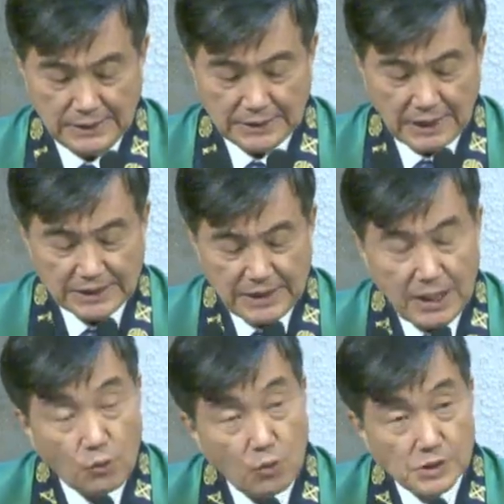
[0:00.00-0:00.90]

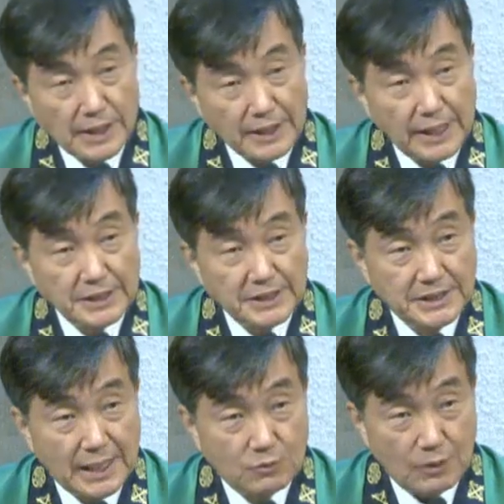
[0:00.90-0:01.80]
자신의 공생의
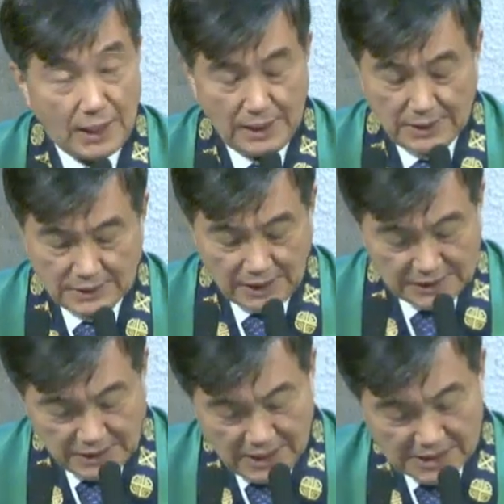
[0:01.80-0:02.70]
시작과
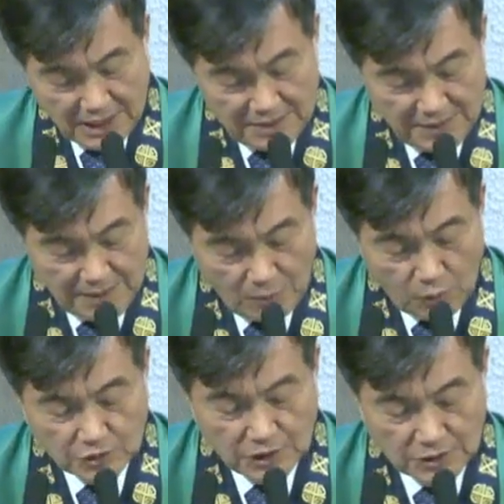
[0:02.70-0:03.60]
자신의 삶의
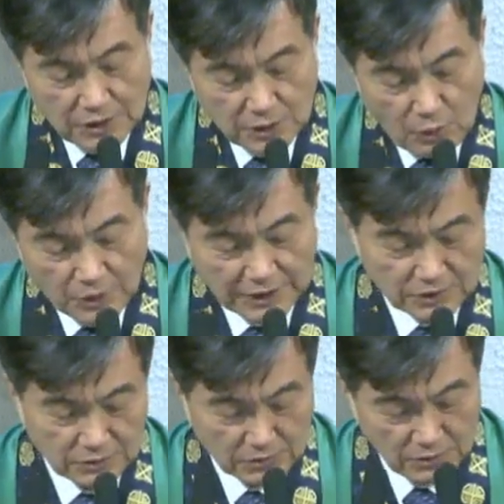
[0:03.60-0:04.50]
목적을
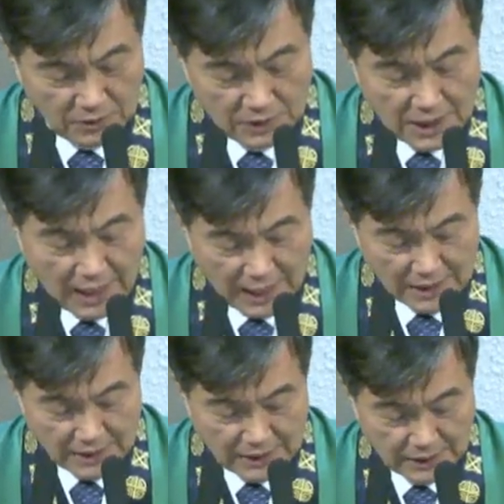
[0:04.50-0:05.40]
공개적으로
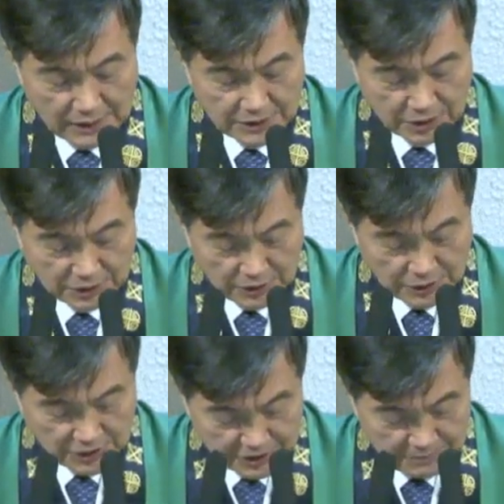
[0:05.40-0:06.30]
알리셨던
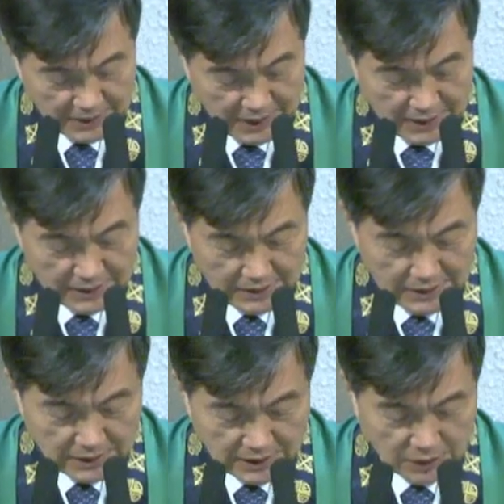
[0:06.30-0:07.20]
것입니다.
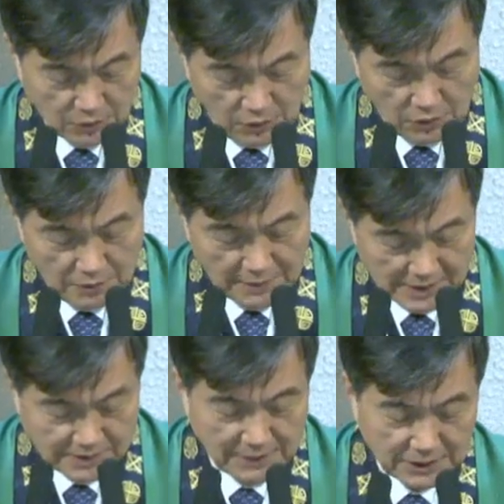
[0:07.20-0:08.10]
그리고
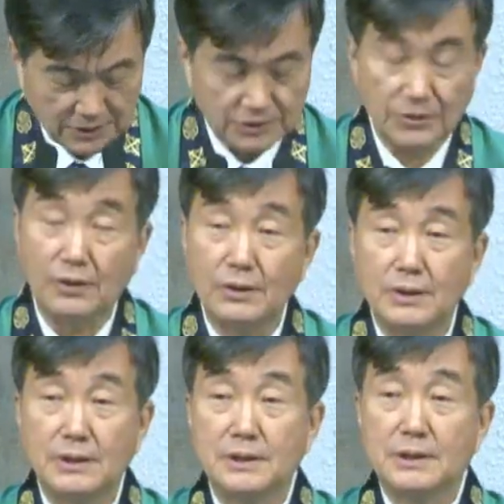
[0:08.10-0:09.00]
말씀하셨죠.
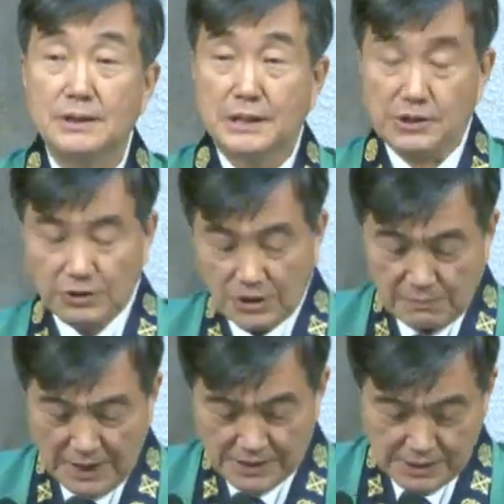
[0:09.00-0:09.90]
이 성경
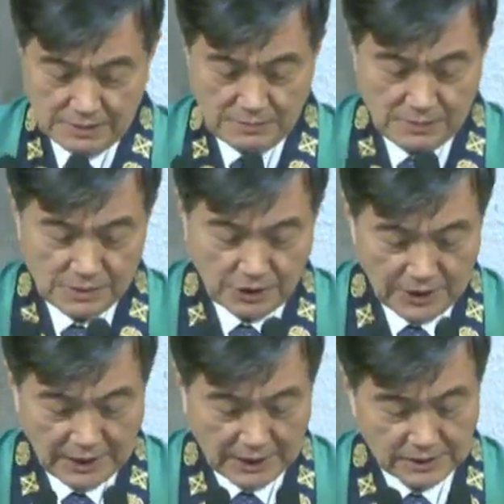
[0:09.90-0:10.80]
말씀
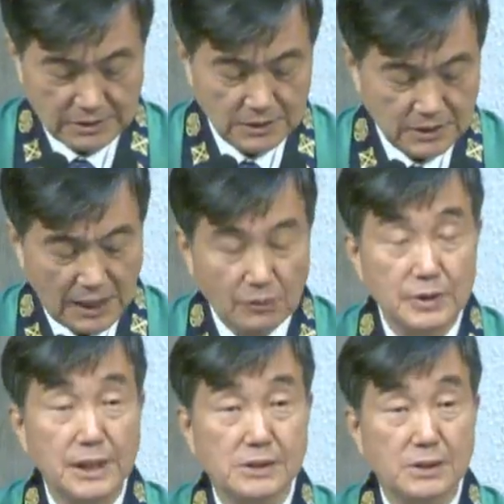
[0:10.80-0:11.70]
너희가 듣는
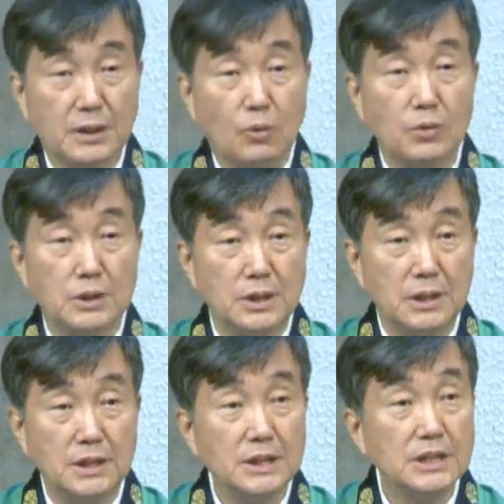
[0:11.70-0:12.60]
가운데서
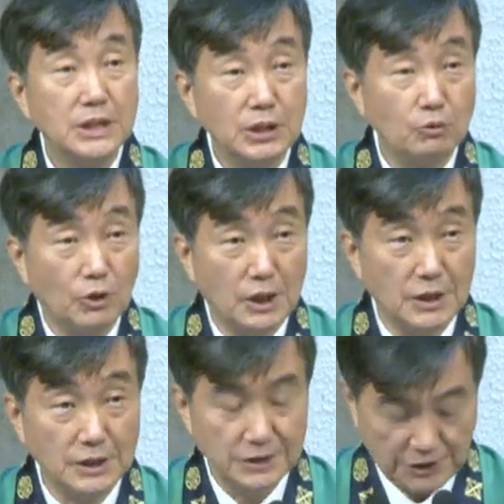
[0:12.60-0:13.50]
오늘
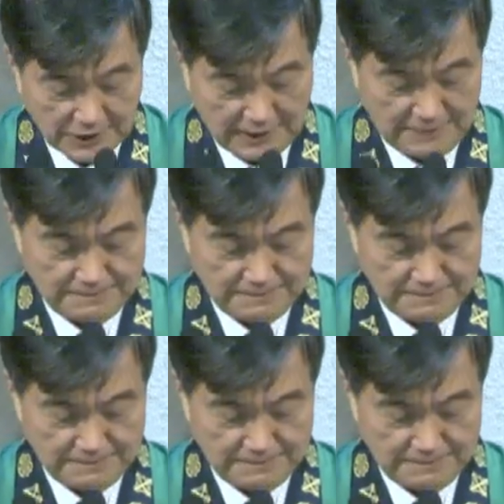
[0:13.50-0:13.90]
이루어졌다.